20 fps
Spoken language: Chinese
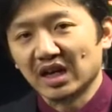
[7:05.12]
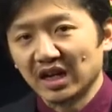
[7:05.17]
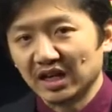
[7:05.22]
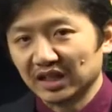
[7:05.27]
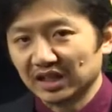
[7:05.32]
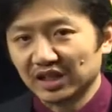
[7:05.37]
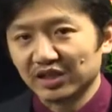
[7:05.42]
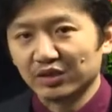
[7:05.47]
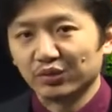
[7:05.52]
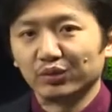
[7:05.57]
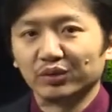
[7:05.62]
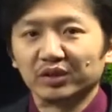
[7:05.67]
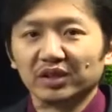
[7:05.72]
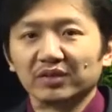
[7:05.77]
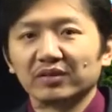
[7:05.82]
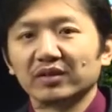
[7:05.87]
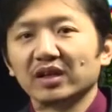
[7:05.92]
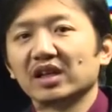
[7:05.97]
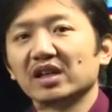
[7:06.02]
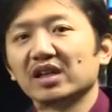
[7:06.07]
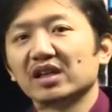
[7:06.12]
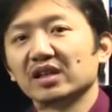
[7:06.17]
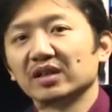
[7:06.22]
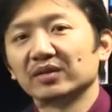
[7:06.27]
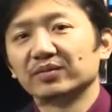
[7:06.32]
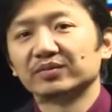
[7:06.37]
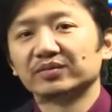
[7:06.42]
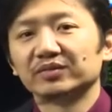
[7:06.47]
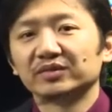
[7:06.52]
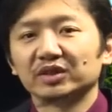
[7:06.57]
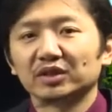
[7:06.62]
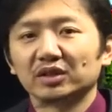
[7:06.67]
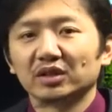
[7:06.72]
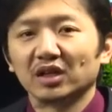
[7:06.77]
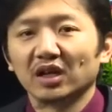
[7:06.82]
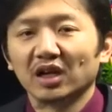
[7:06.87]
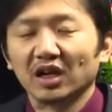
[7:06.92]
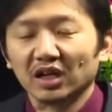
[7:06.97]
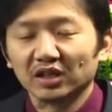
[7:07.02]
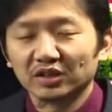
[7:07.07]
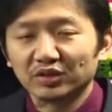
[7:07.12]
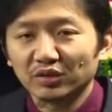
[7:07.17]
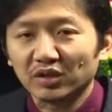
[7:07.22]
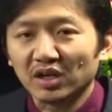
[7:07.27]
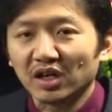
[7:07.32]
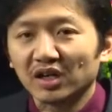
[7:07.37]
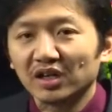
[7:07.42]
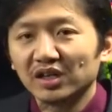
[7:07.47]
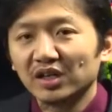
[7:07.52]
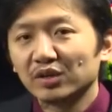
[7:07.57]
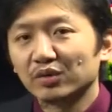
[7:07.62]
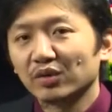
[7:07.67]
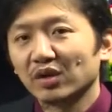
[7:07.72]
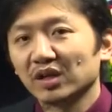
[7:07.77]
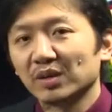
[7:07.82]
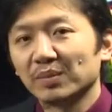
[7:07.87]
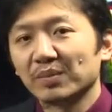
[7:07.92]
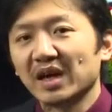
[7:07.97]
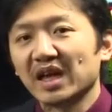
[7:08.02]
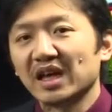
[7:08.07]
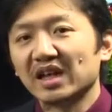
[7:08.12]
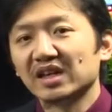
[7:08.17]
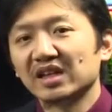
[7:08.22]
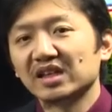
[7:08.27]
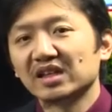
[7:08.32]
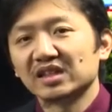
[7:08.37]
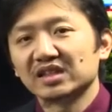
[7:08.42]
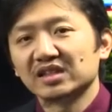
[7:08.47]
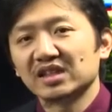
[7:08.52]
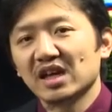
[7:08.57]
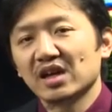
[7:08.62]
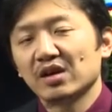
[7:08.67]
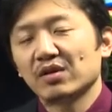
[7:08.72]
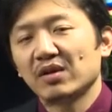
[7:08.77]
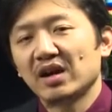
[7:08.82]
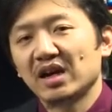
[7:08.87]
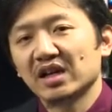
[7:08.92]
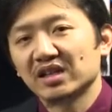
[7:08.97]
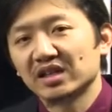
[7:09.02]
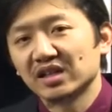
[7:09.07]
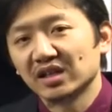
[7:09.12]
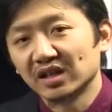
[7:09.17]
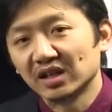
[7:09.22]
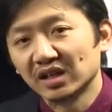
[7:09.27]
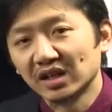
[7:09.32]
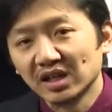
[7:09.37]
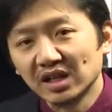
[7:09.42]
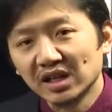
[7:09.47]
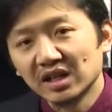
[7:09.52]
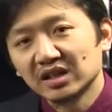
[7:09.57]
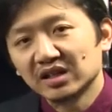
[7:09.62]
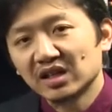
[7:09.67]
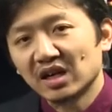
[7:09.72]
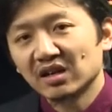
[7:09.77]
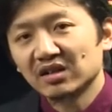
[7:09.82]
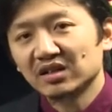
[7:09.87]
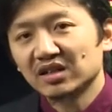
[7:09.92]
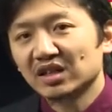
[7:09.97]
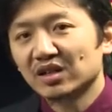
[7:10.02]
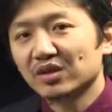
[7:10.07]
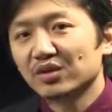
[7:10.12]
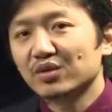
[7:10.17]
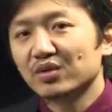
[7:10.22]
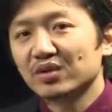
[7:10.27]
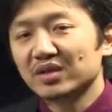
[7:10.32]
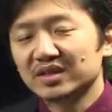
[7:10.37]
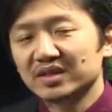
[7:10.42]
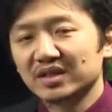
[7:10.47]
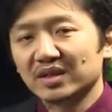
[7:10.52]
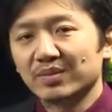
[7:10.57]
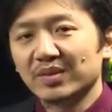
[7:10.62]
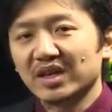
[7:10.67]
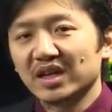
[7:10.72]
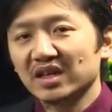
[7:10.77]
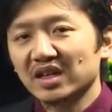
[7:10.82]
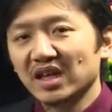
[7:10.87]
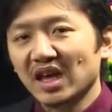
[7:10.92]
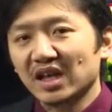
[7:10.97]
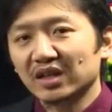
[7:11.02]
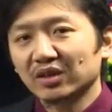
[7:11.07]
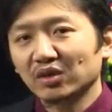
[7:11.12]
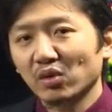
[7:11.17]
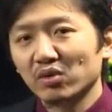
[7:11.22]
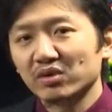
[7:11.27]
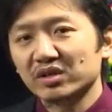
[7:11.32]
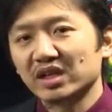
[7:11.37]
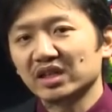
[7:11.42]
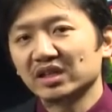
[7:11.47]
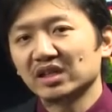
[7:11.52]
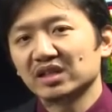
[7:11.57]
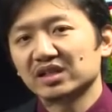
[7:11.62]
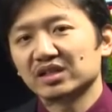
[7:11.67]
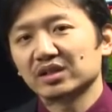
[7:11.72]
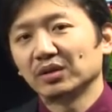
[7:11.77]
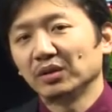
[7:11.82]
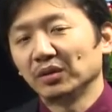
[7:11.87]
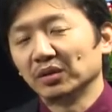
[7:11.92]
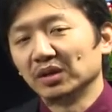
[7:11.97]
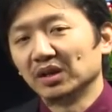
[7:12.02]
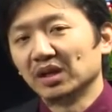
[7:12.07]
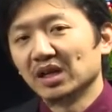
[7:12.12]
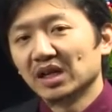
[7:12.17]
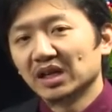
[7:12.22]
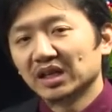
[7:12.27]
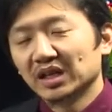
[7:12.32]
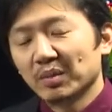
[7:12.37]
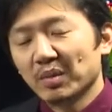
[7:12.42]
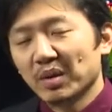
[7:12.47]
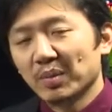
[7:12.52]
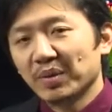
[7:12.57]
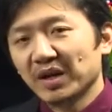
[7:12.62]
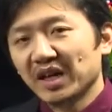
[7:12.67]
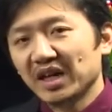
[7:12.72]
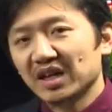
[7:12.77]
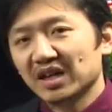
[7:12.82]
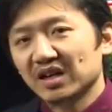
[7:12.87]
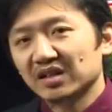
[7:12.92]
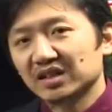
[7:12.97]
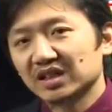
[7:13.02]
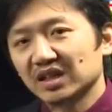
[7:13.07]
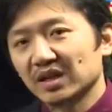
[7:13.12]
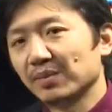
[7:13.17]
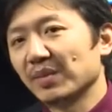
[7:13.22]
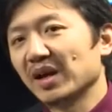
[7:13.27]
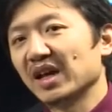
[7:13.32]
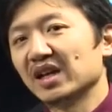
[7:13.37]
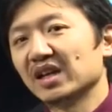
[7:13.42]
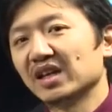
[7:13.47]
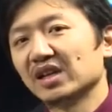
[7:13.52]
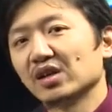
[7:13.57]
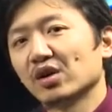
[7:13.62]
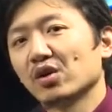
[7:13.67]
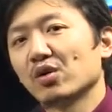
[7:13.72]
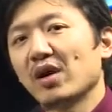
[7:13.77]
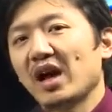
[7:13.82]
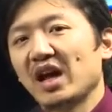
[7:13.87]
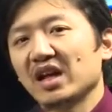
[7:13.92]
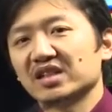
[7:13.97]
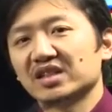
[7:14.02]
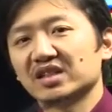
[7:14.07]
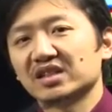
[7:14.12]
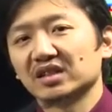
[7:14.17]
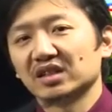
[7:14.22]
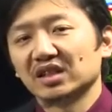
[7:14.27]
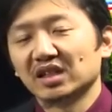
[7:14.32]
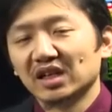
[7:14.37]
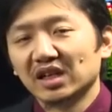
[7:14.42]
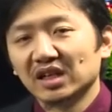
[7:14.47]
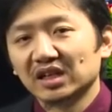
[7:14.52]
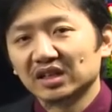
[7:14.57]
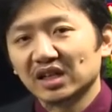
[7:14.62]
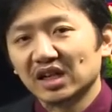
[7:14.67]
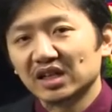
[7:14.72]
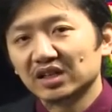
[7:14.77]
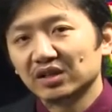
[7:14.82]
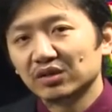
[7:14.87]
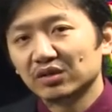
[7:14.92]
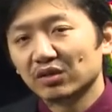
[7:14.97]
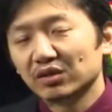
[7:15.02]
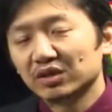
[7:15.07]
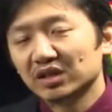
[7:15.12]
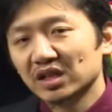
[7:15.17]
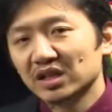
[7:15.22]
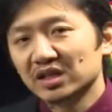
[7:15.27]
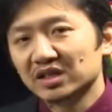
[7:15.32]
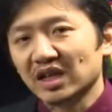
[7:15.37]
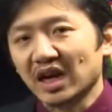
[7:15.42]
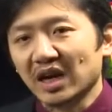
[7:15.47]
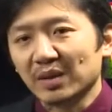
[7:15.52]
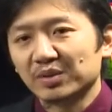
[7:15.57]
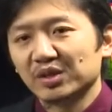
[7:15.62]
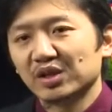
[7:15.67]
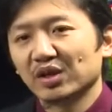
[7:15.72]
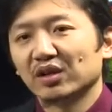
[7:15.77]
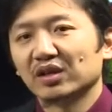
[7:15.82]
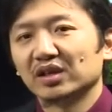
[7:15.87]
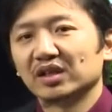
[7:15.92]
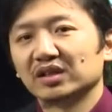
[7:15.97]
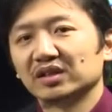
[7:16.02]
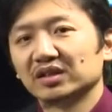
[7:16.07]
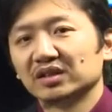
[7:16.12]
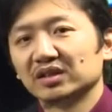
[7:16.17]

然他是无能为力的，啊，就好像一朵美丽的鲜花一样，当这个女子明艳动人的时候，那么配上这个美丽的花饰，她能够更加漂亮，